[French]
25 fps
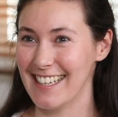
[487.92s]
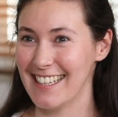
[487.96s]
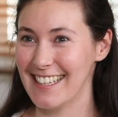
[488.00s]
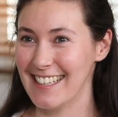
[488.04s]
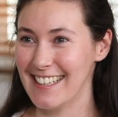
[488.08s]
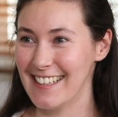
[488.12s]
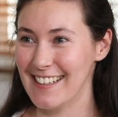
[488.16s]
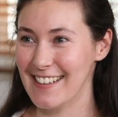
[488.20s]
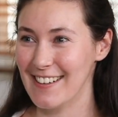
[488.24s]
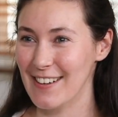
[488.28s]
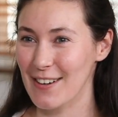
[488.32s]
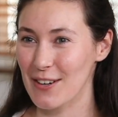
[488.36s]

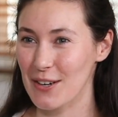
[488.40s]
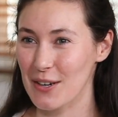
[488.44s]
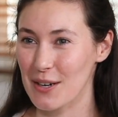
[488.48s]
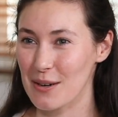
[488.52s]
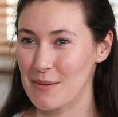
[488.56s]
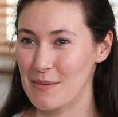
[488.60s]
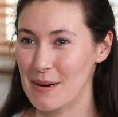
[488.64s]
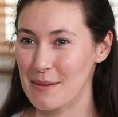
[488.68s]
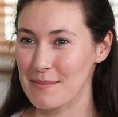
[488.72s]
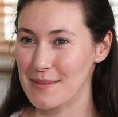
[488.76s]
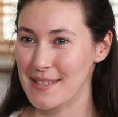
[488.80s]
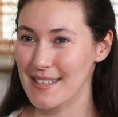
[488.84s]
Et
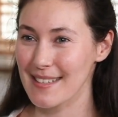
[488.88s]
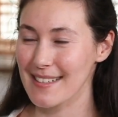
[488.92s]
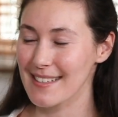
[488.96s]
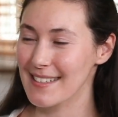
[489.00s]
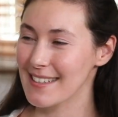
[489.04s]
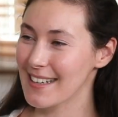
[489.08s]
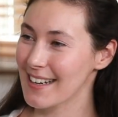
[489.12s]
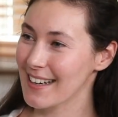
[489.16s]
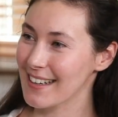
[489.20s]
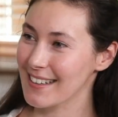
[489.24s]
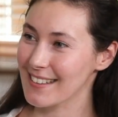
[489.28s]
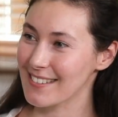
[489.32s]
ma petite
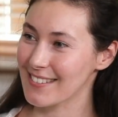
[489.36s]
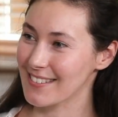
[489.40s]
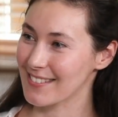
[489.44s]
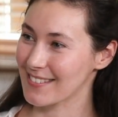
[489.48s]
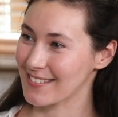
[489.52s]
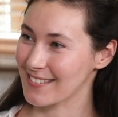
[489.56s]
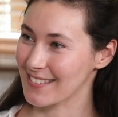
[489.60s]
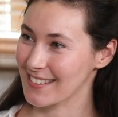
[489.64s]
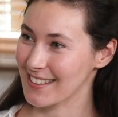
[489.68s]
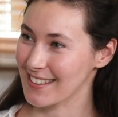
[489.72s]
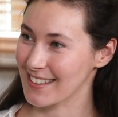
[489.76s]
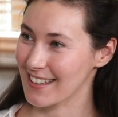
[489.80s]
carte
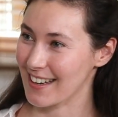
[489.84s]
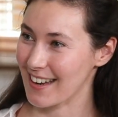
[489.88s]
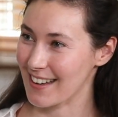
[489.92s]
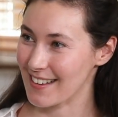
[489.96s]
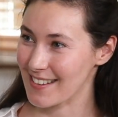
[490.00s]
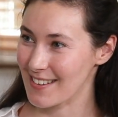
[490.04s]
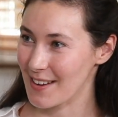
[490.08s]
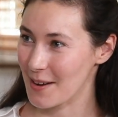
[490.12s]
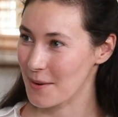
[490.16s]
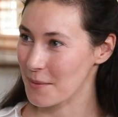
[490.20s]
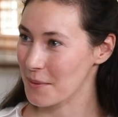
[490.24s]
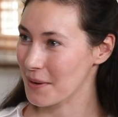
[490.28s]
qui a
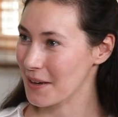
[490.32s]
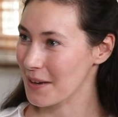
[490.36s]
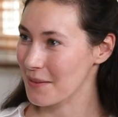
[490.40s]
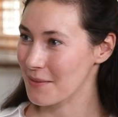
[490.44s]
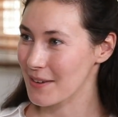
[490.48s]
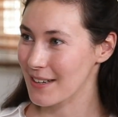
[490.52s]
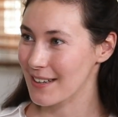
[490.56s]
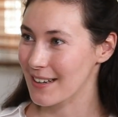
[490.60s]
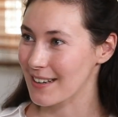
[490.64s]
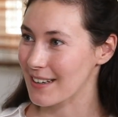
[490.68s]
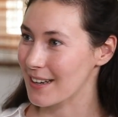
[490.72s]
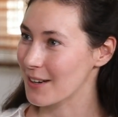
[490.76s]
été
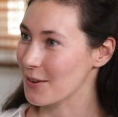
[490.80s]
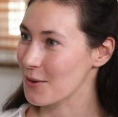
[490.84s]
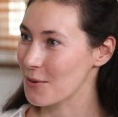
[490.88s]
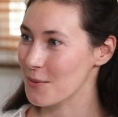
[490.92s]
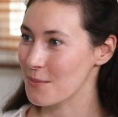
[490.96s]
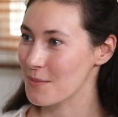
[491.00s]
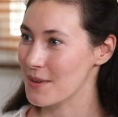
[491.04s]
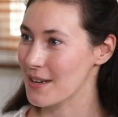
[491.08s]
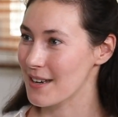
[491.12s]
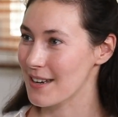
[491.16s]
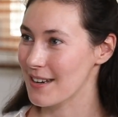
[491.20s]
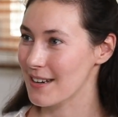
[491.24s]
imprimée à quelques
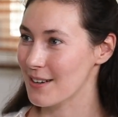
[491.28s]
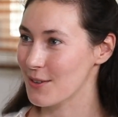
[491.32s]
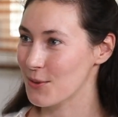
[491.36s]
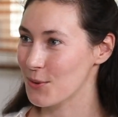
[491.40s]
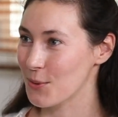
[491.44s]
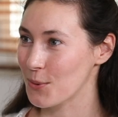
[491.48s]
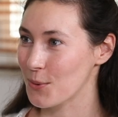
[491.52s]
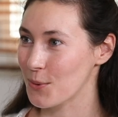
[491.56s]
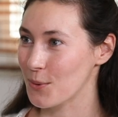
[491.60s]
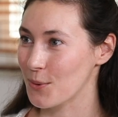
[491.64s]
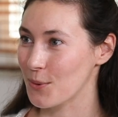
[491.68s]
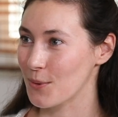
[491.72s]
milliers
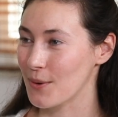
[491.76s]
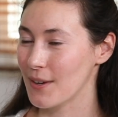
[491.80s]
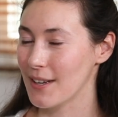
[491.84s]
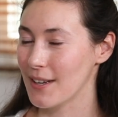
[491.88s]
de,